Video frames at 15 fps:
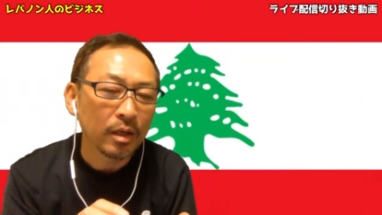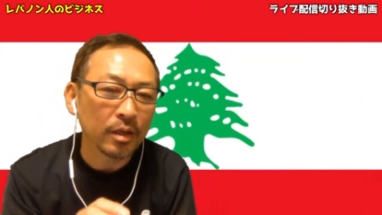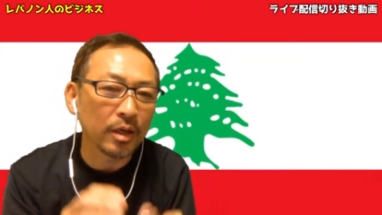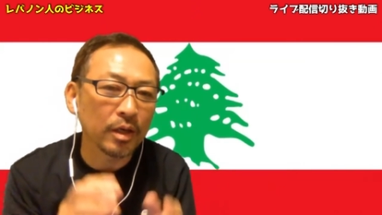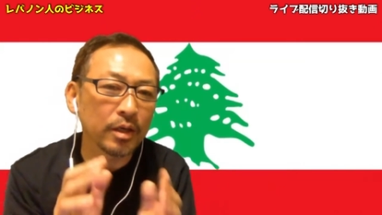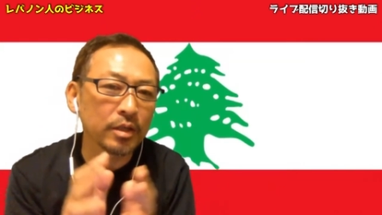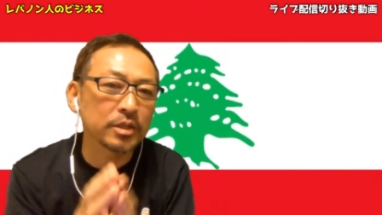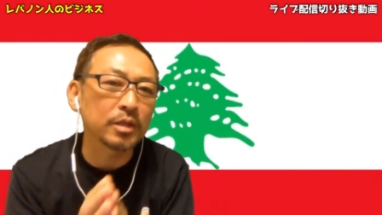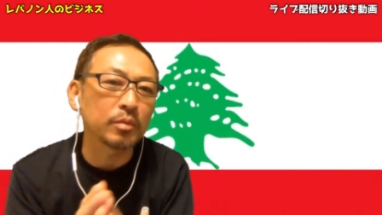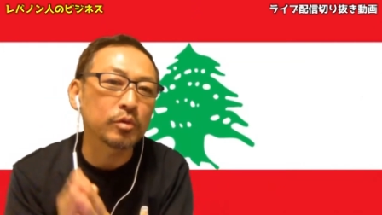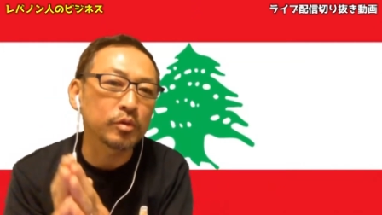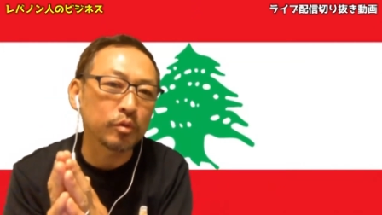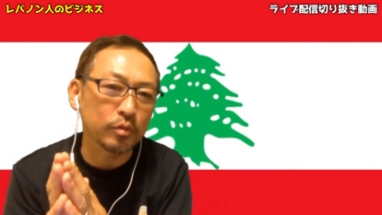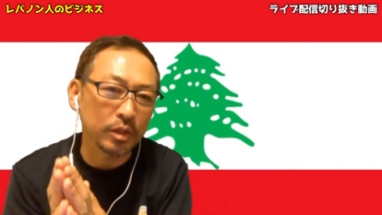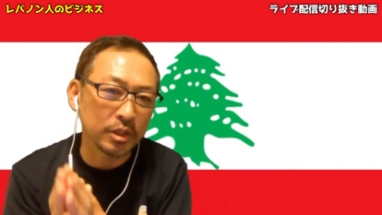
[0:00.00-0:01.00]
経営者も
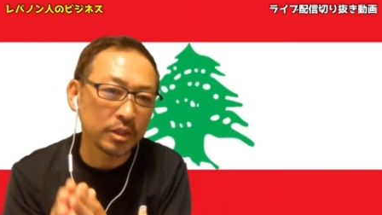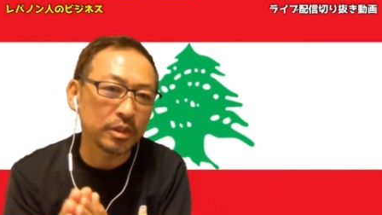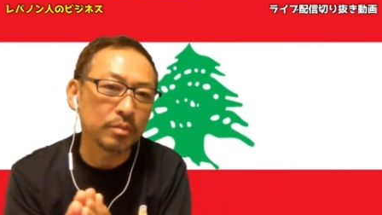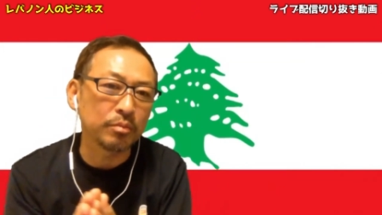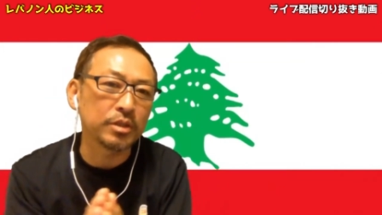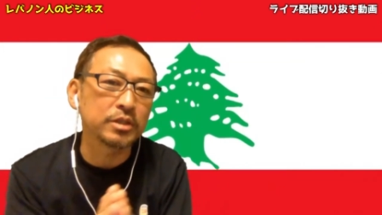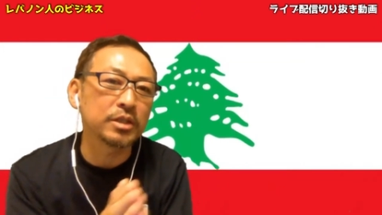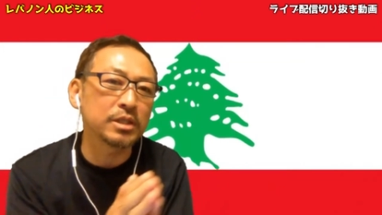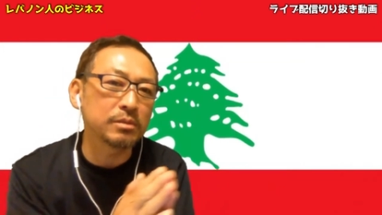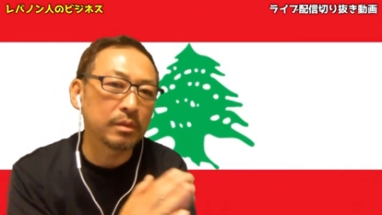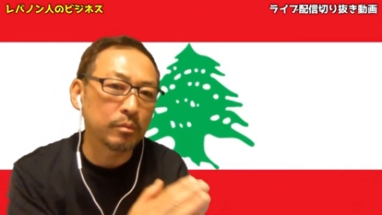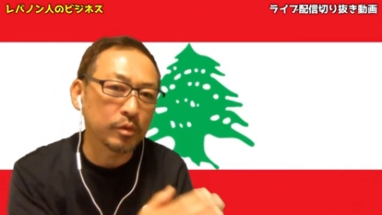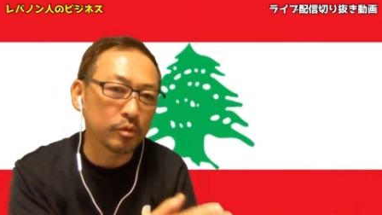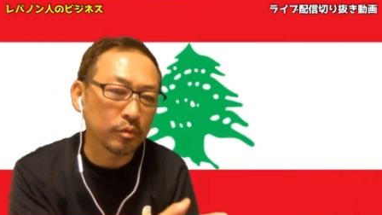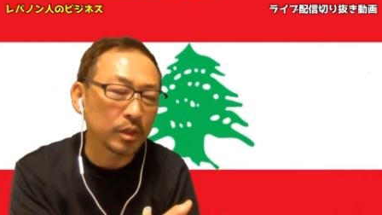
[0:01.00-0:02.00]
そうだし、
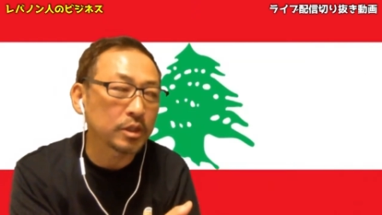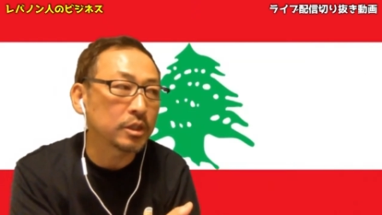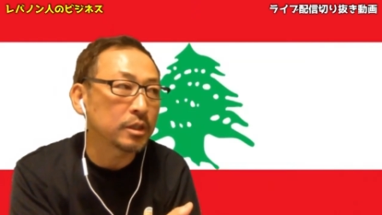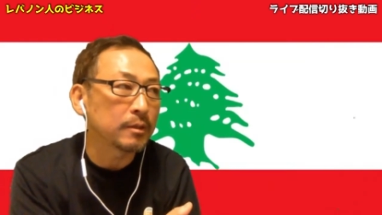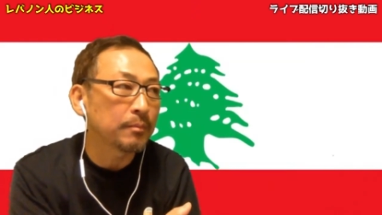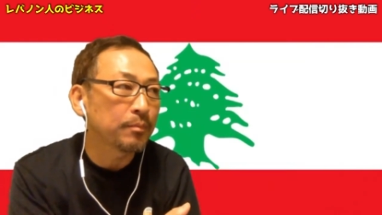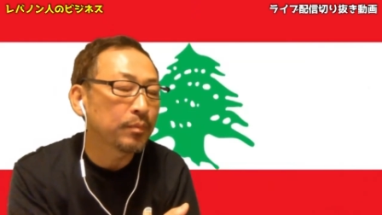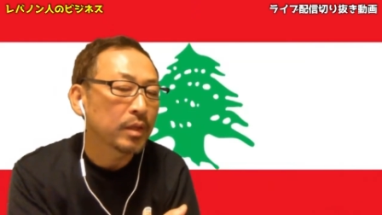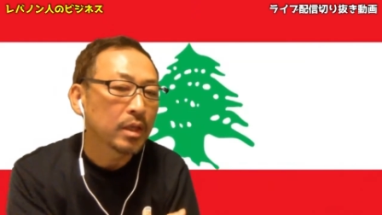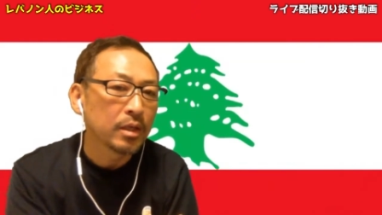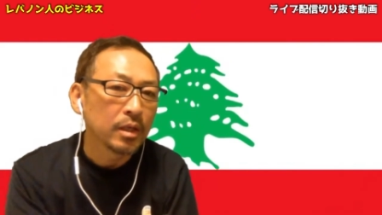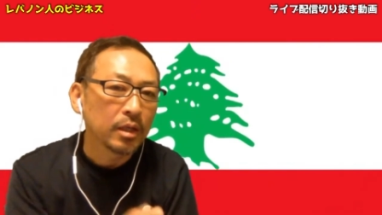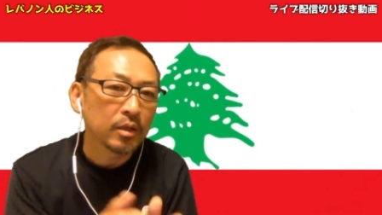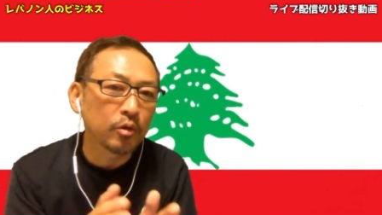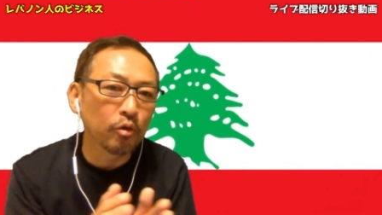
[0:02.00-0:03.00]
ビジネスマンもそうだし、
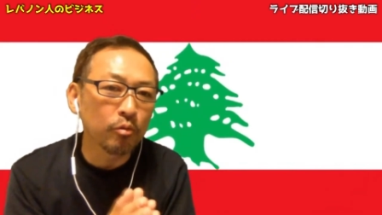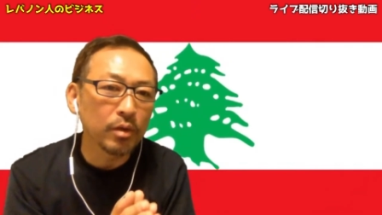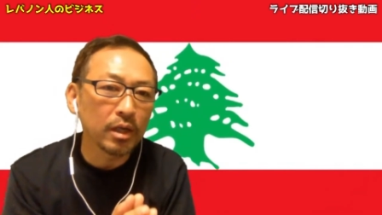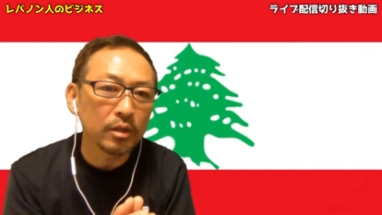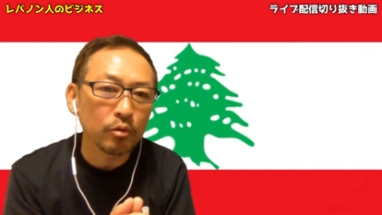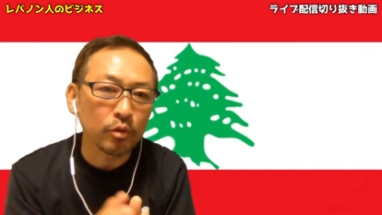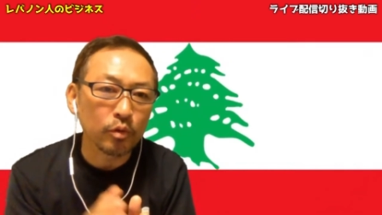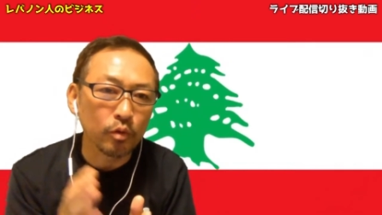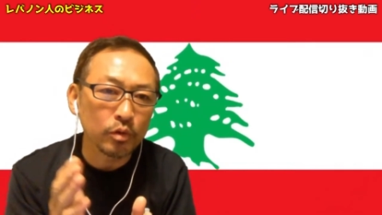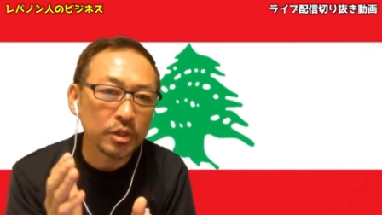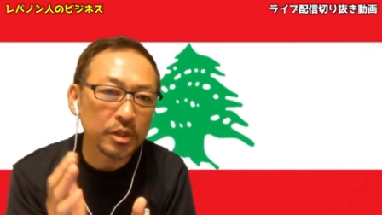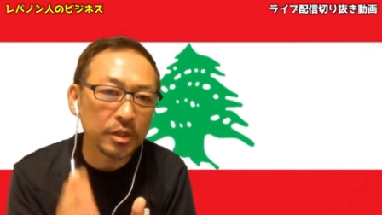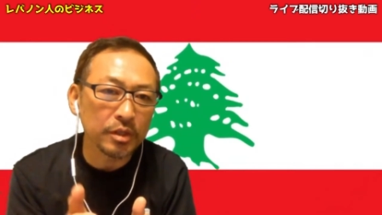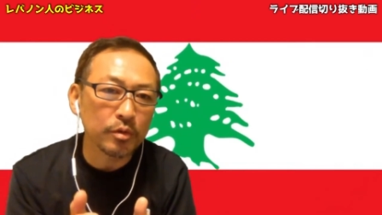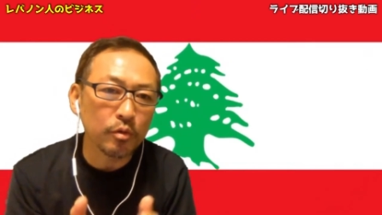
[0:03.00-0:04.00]
ドバイの投
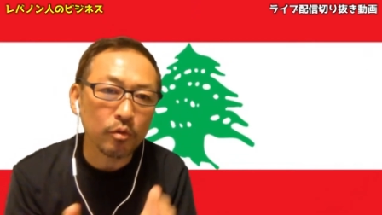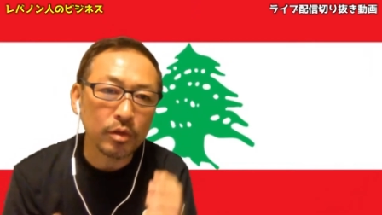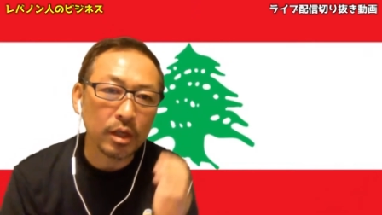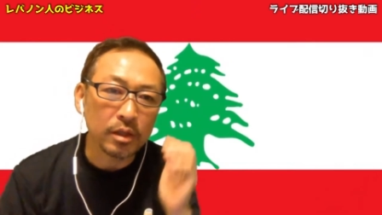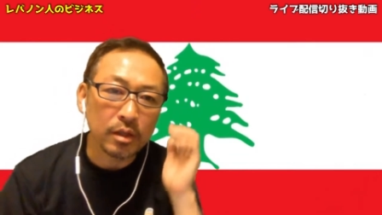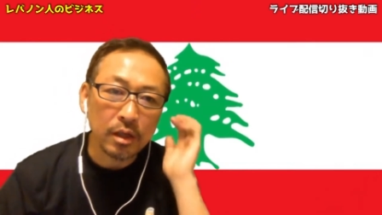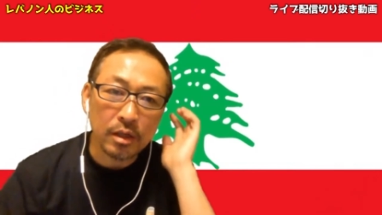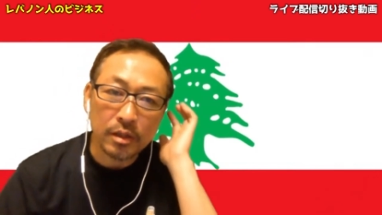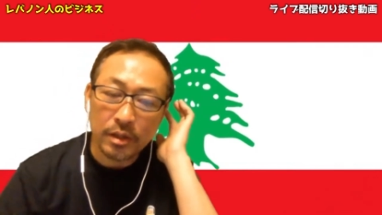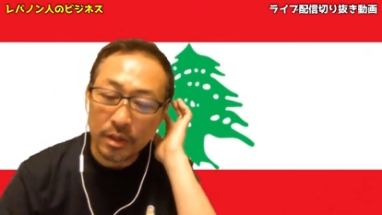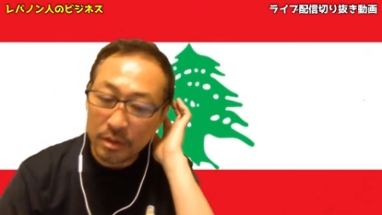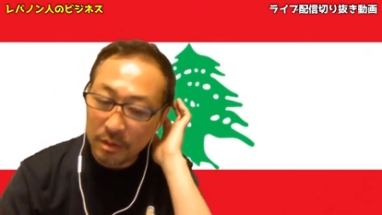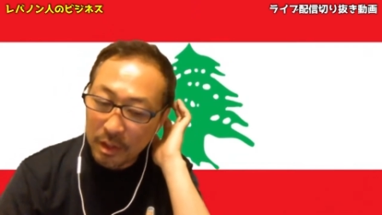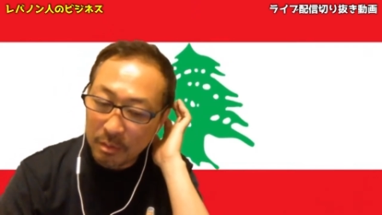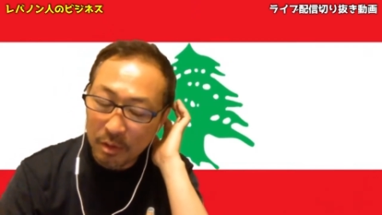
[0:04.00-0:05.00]
資銀行で働いて
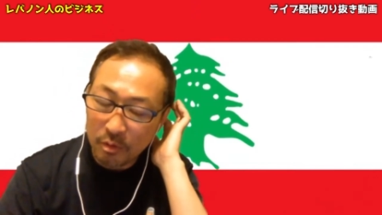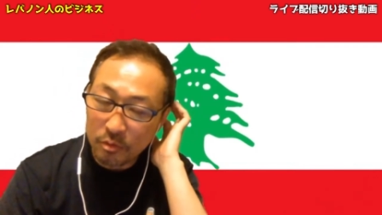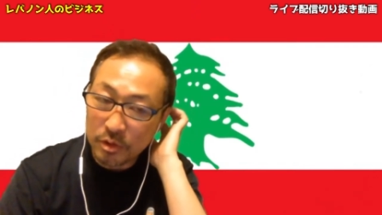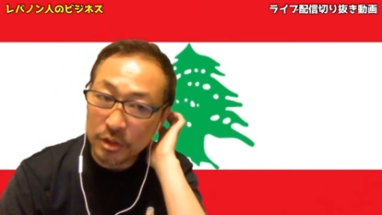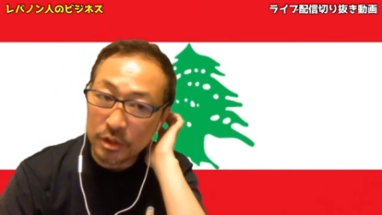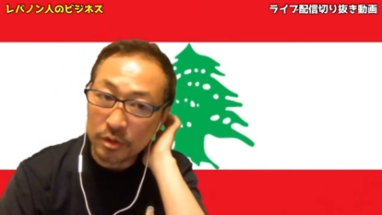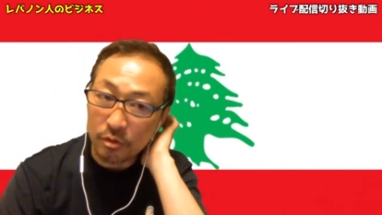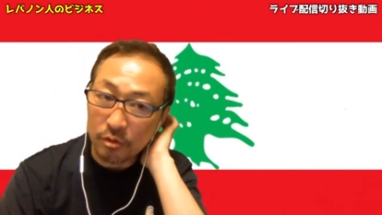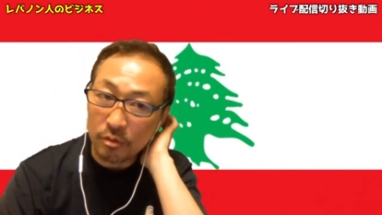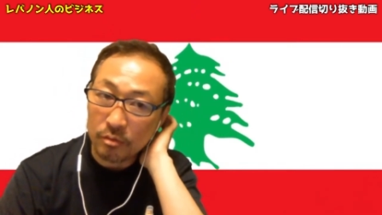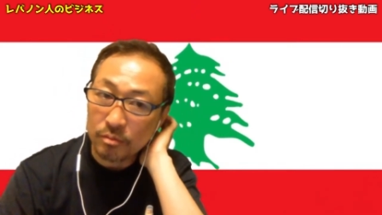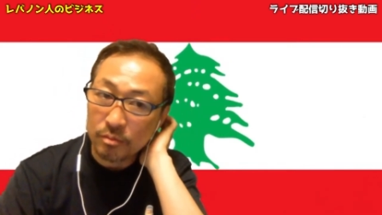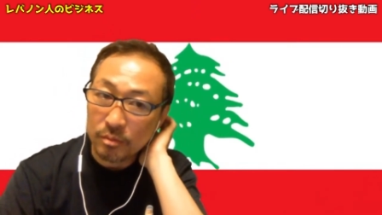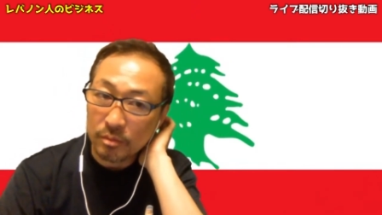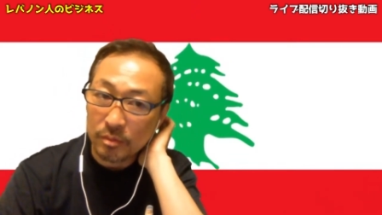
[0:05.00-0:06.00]
いるレバノン人の
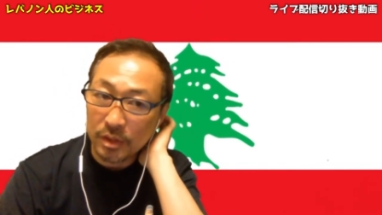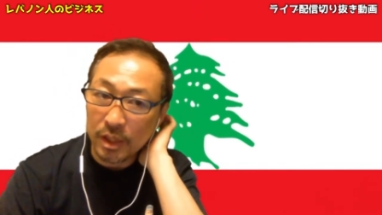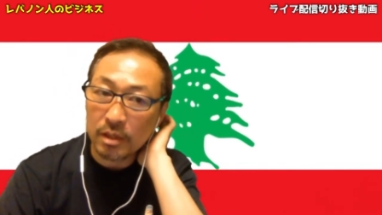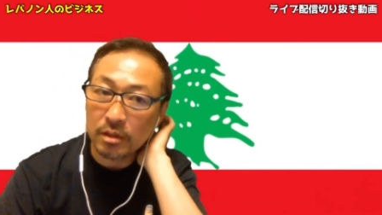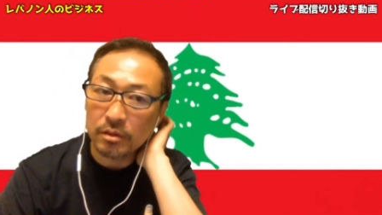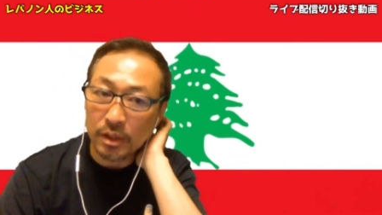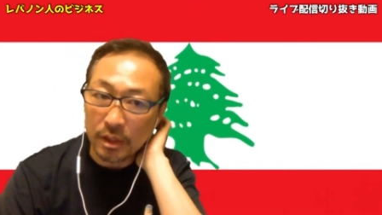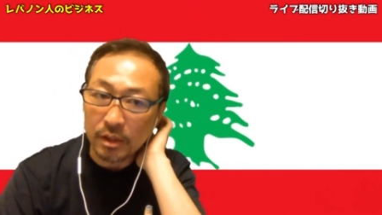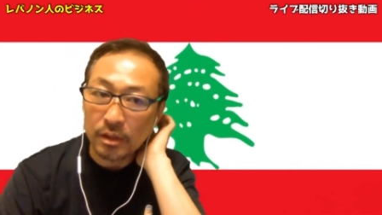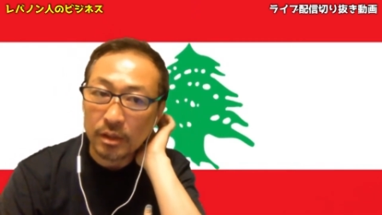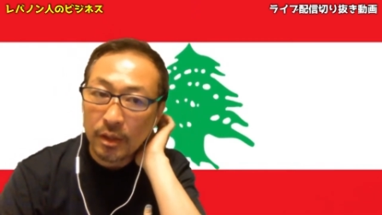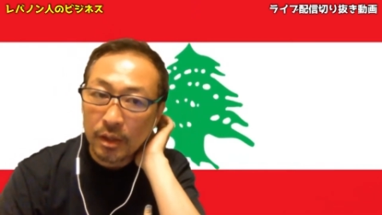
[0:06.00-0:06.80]
役員、